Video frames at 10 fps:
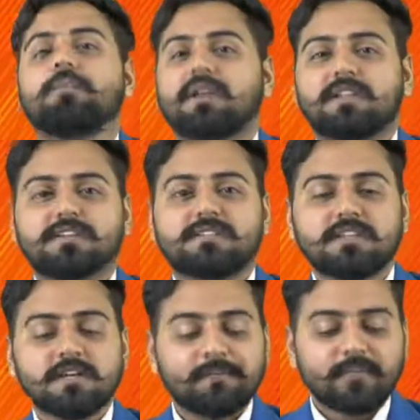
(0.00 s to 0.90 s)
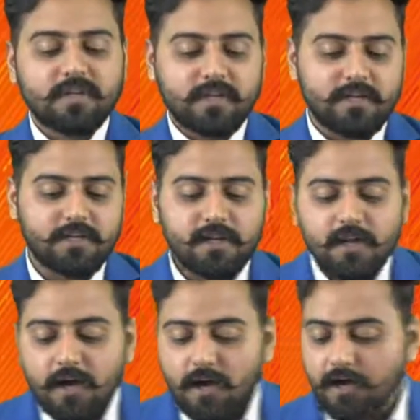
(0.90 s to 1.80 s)
प्रदर्शित करेगी
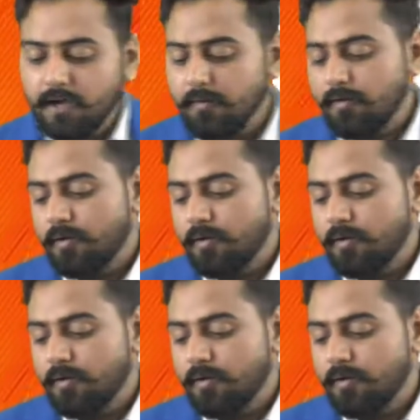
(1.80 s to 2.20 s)
अगर